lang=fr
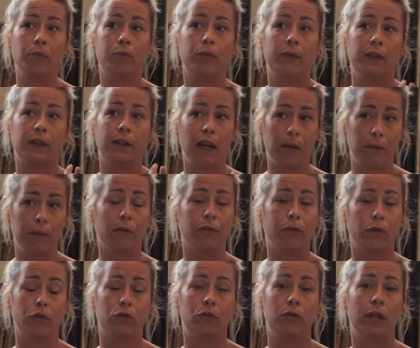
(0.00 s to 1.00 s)
pouvait très bien
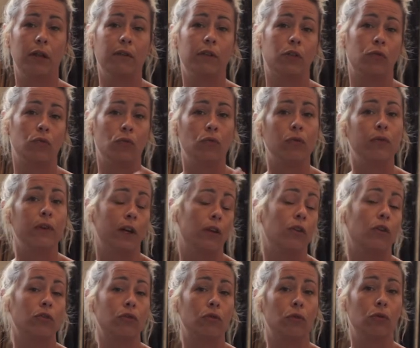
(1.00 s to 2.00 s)
fonctionner avec une
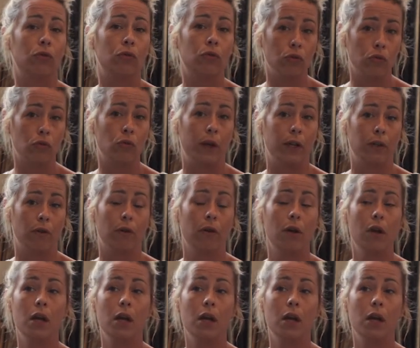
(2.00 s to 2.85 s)
gouvernance de soignants.